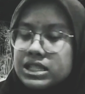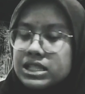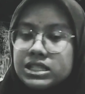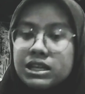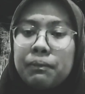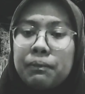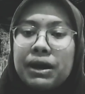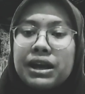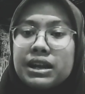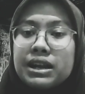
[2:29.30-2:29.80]

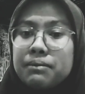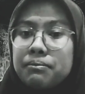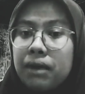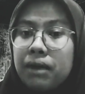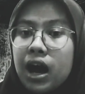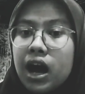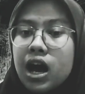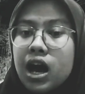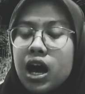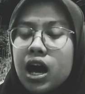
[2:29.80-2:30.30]
Cep Edi
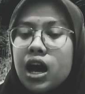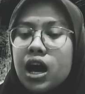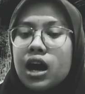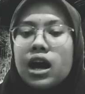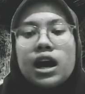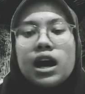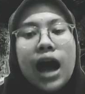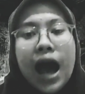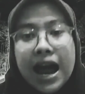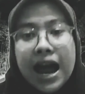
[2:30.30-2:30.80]
mah
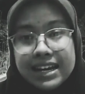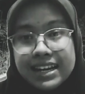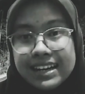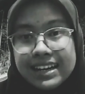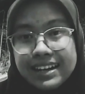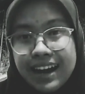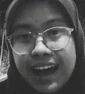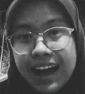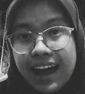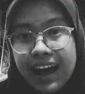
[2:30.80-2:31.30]

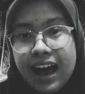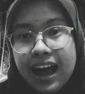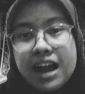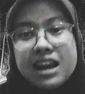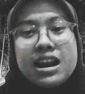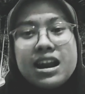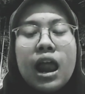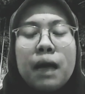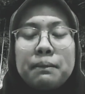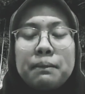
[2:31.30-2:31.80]
Adina,
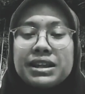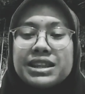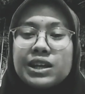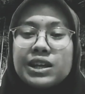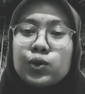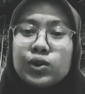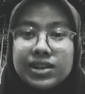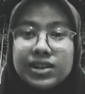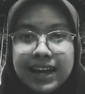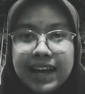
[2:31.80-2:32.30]
8
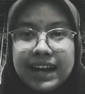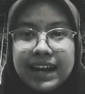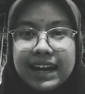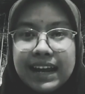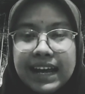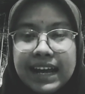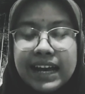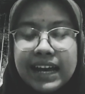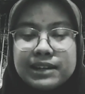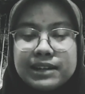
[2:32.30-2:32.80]
tahun
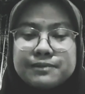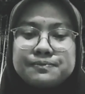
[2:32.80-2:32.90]
keneh